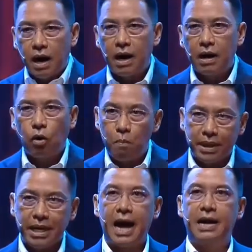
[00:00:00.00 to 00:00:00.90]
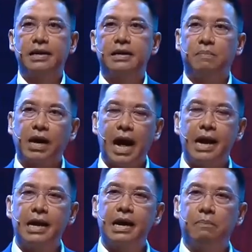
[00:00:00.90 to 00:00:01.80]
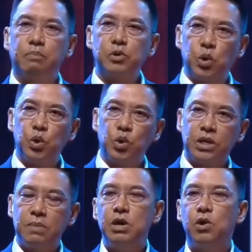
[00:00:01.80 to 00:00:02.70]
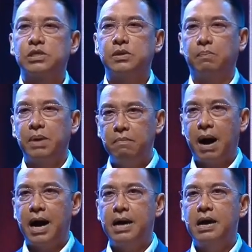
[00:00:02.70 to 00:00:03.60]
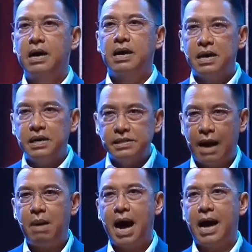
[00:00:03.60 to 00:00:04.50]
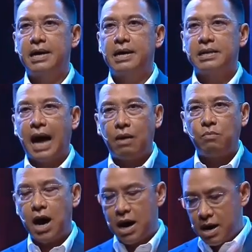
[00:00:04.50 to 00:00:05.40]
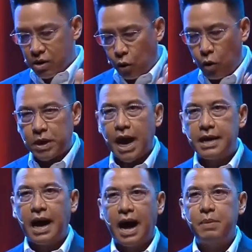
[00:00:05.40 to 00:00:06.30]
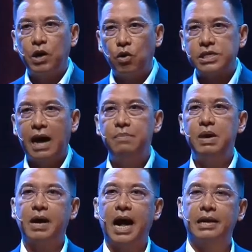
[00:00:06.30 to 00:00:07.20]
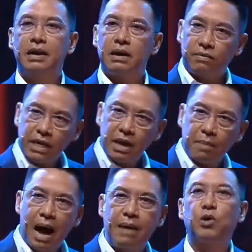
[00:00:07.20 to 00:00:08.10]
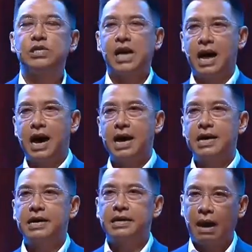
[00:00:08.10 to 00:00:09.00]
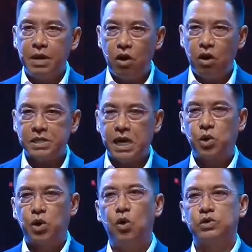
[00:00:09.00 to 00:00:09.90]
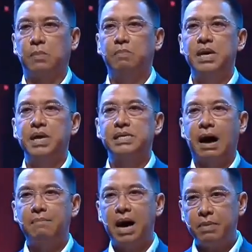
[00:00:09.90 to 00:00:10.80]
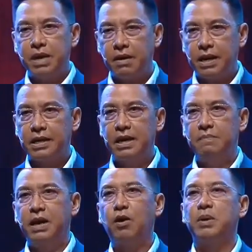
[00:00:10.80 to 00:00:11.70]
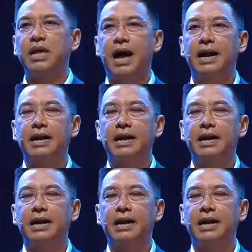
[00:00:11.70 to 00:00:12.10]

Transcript: กรมธรรม์ประกันให้กับผู้สูงอายุที่มี 60 ปีขึ้นไป 1 0 0 0 0แบาท ถามว่ากรมธรรม์ใครเป็นคนจ่ายเบี้ยประกัน รัฐบาลเป็นคนจ่ายให้ แต่พี่น้องประชาชน 60 ปีสามารถมีการันตีมีกรมธรรม์